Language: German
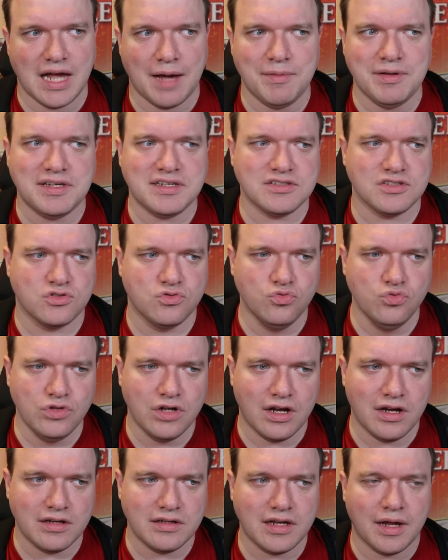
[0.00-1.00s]
kam ich ganz
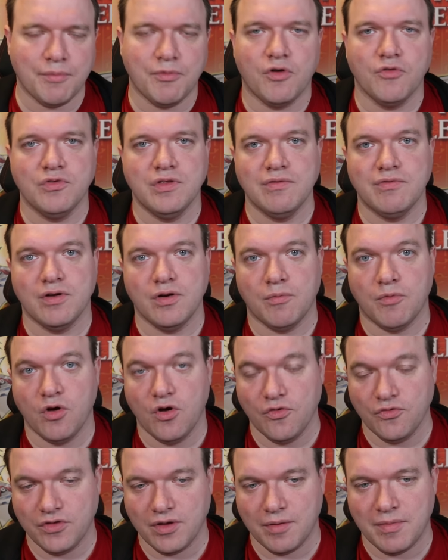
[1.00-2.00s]
gut an, kann man auf jeden Fall nochmal
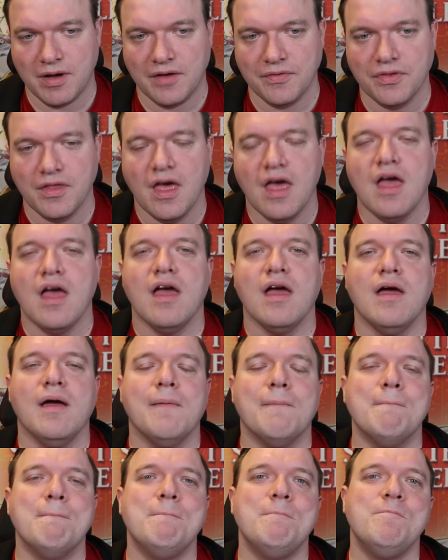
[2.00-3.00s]
öfter machen.
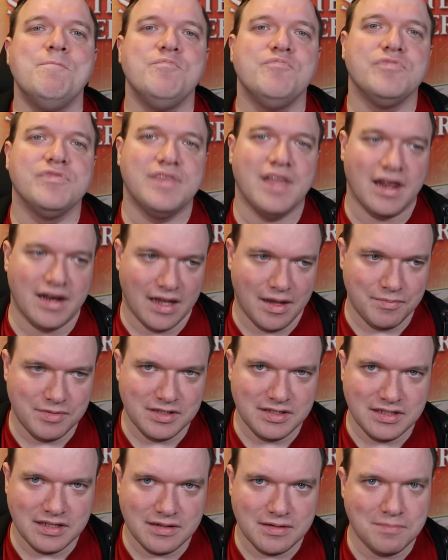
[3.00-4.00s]
Ähm, dann habe
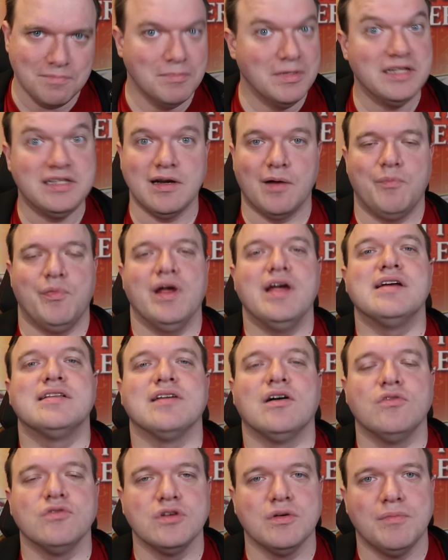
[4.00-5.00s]
ich äh,
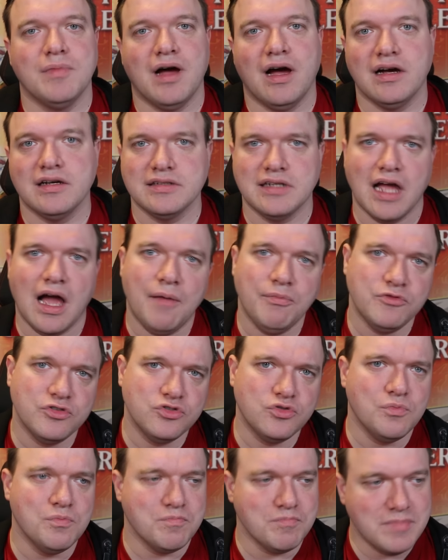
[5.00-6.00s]
Meta-Breakdown gemacht, kam nur
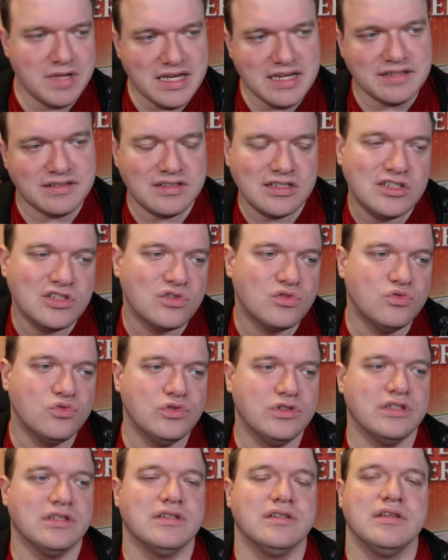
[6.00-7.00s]
so mäßig
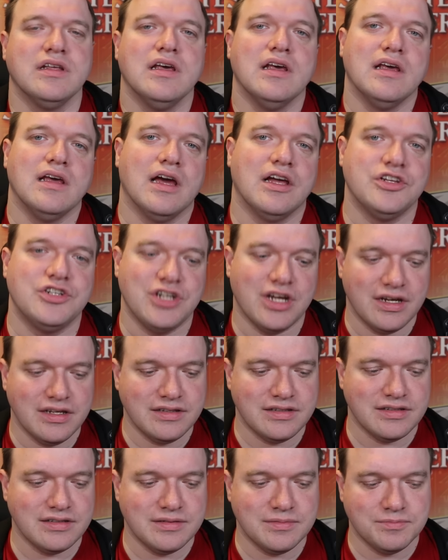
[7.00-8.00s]
gut an.
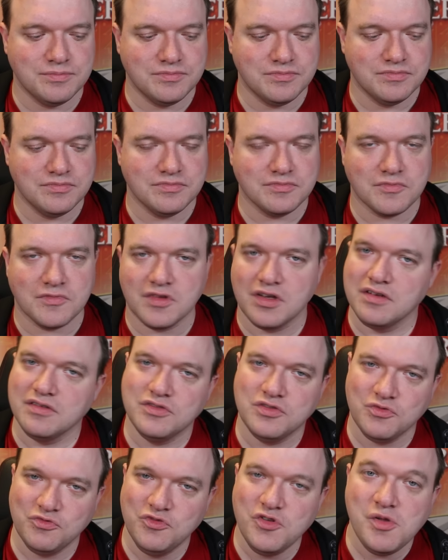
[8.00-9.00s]
Anscheinend ähm,
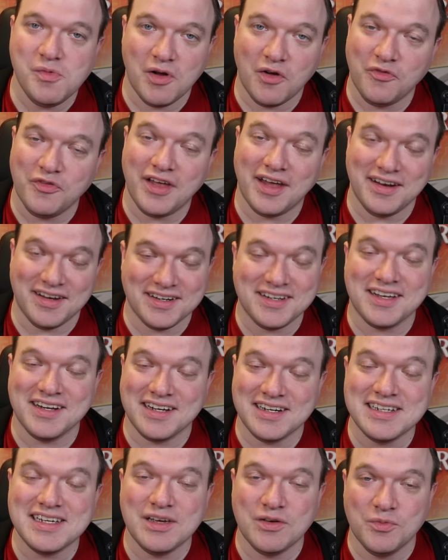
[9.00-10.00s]
so einen Film auf einen anderen
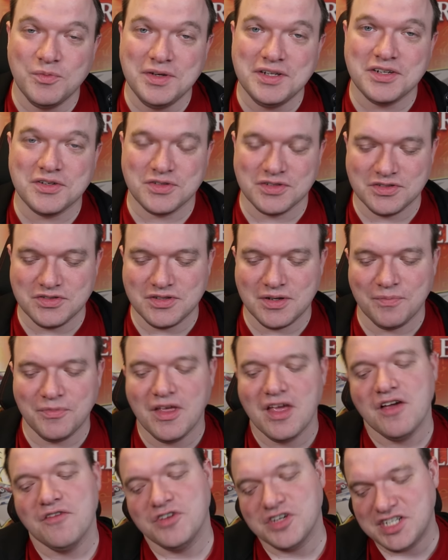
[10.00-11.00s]
Kanal gehen, um Meta-Content zu haben,
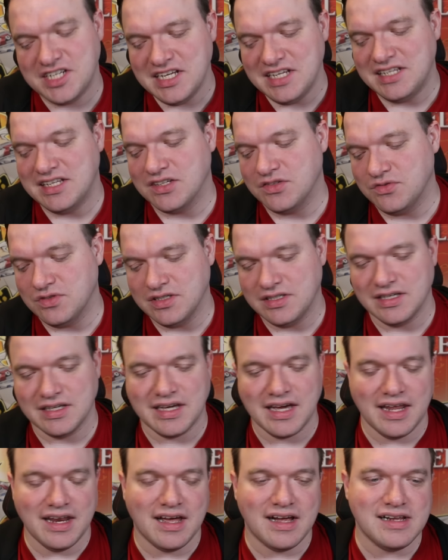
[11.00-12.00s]
verstehe ich natürlich. Ein
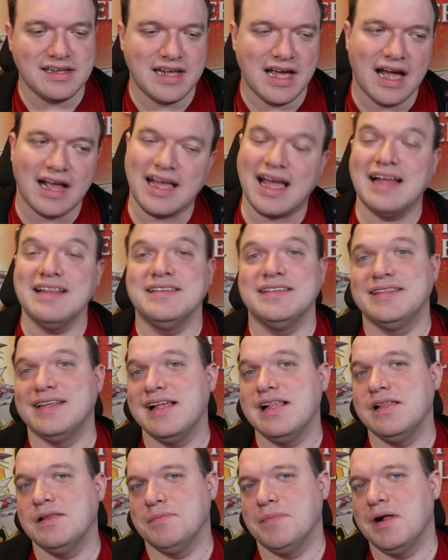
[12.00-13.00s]
Kanal, der ganz
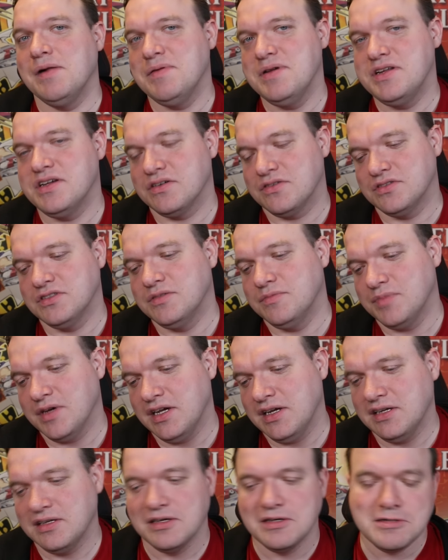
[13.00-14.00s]
selten mal Meta-Content
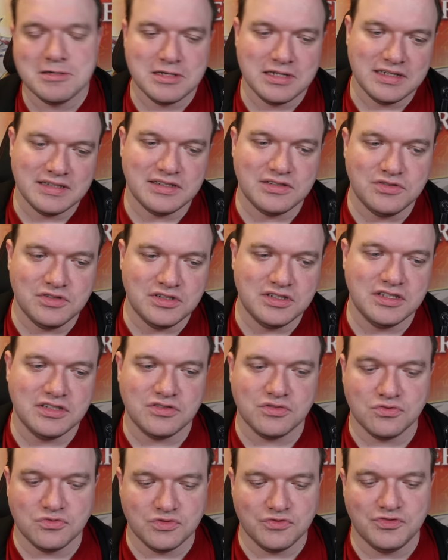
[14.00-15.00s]
bringt, ist natürlich nicht
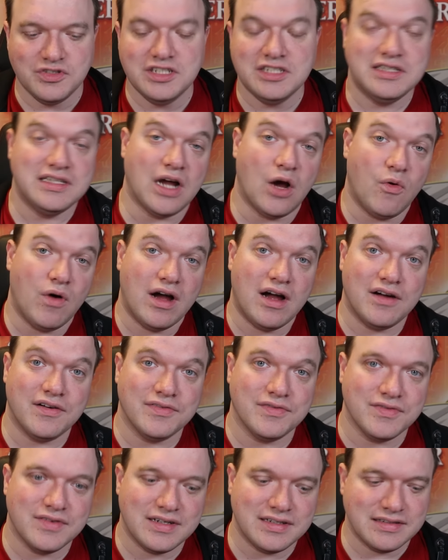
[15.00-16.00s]
so gut wie
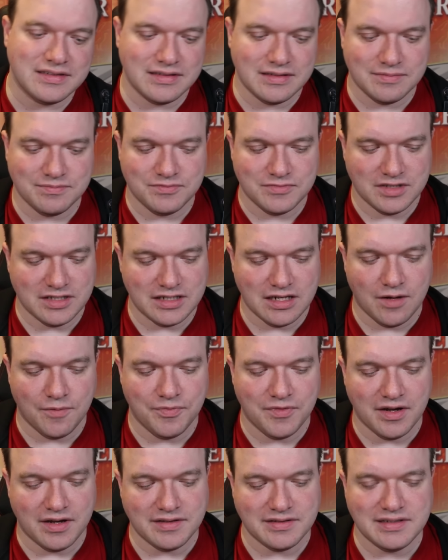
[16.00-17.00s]
dauerhaft was. Ähm, ich
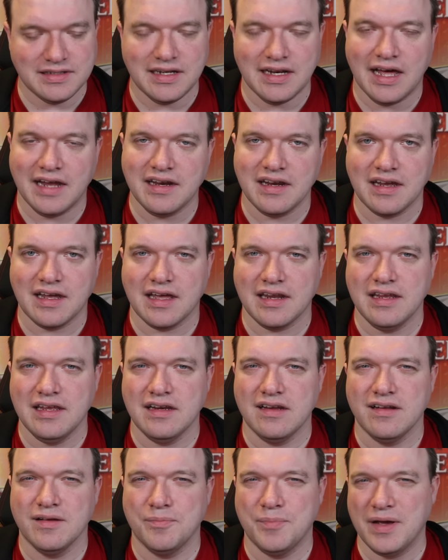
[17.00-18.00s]
glaube, da sind dann andere
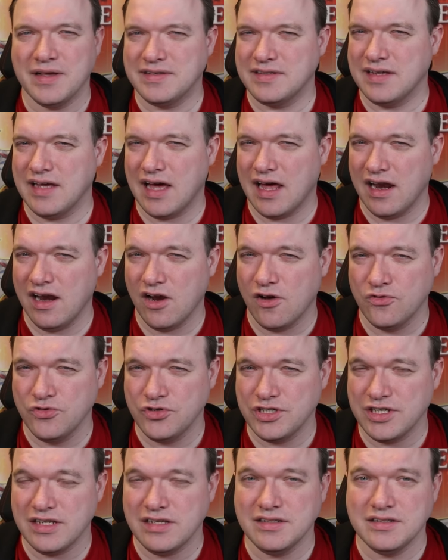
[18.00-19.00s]
Kanäle der bessere Anlage.
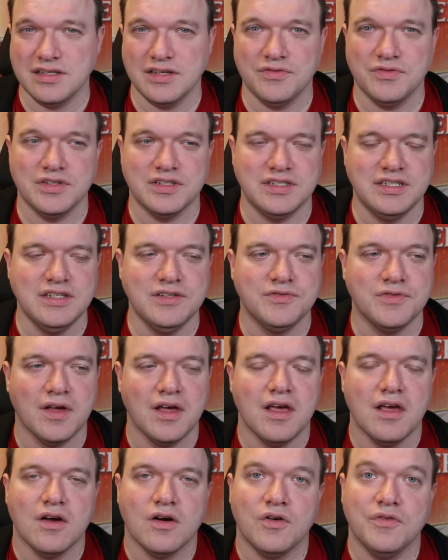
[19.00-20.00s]
Anlaufstelle, definitiv.
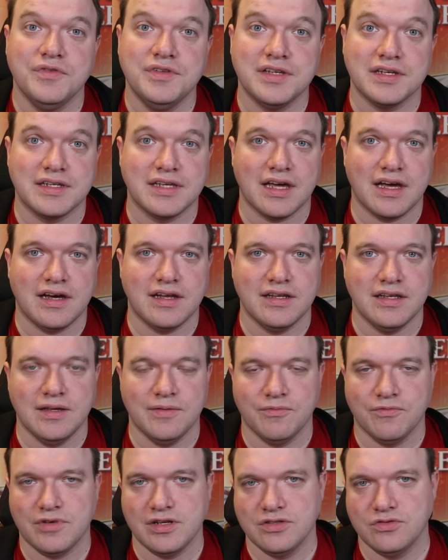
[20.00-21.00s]
Und wie gesagt, gerade
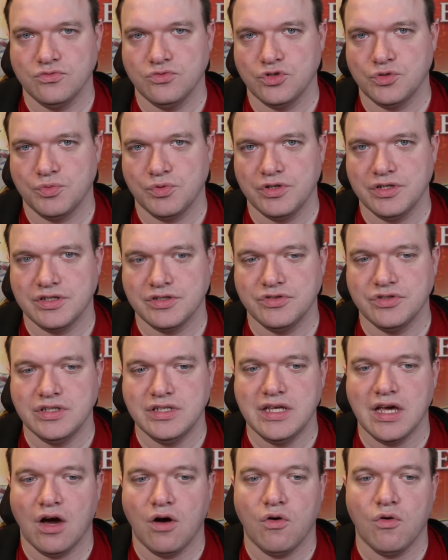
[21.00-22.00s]
eben, weil es ursprünglich
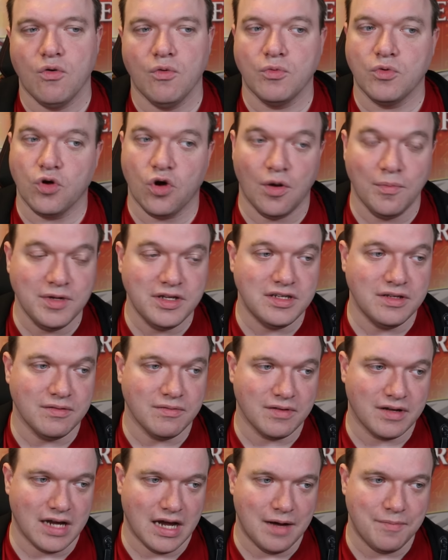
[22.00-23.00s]
natürlich ja auch Comedy
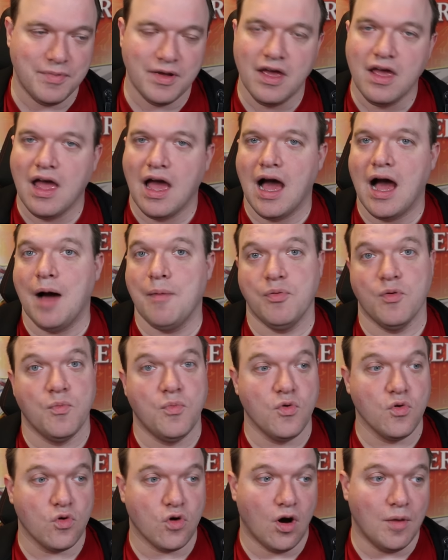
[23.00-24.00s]
gab.
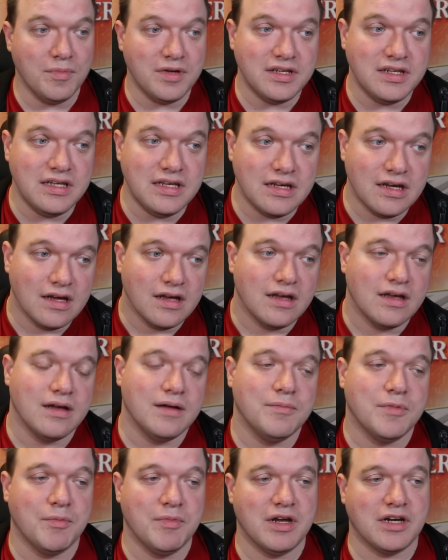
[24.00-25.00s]
Apropos Comedy,
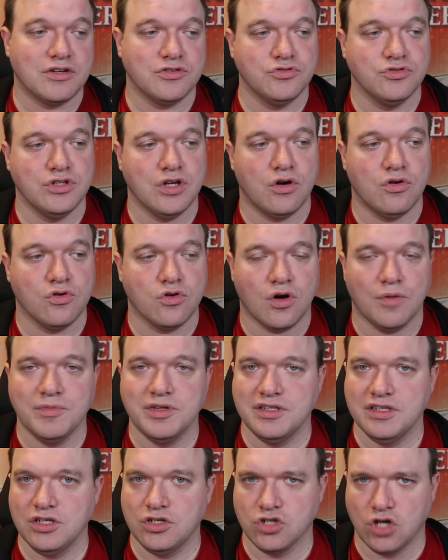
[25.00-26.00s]
äh, man merkt natürlich auch,
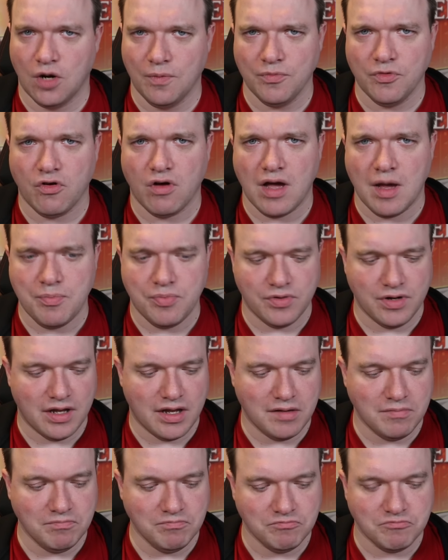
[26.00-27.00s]
Comedy kommt noch ab und
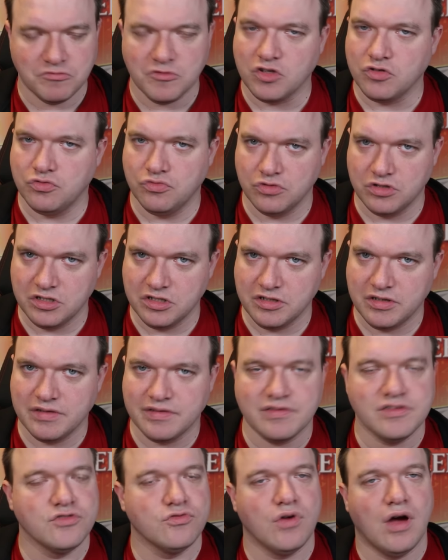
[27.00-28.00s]
an. Natürlich,
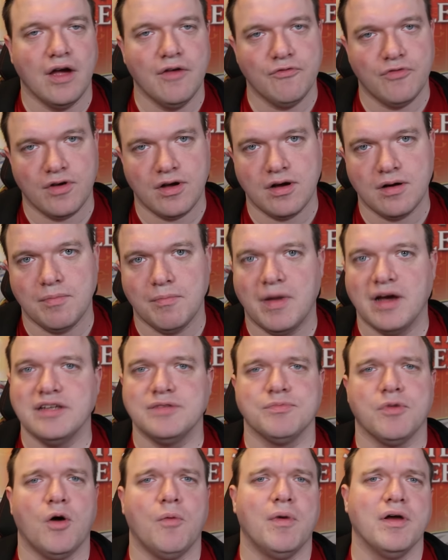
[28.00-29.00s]
ist nicht so einfach.
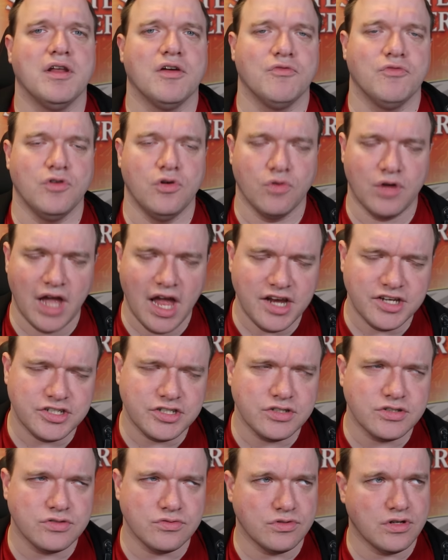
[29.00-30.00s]
Meist braucht man dafür
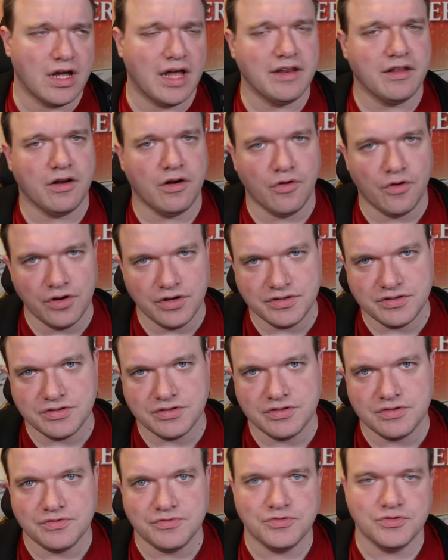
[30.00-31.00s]
Locations oder andere
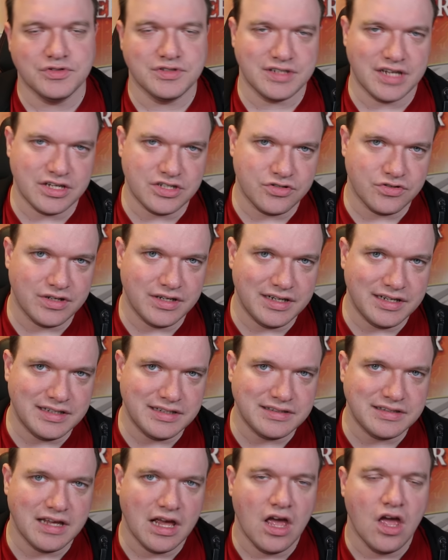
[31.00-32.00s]
Leute für Sketch oder
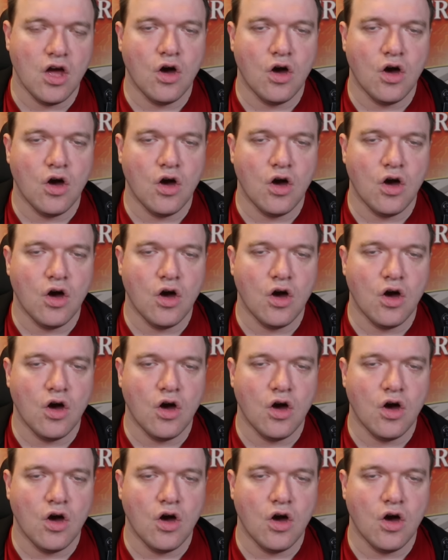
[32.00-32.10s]
ähnliches.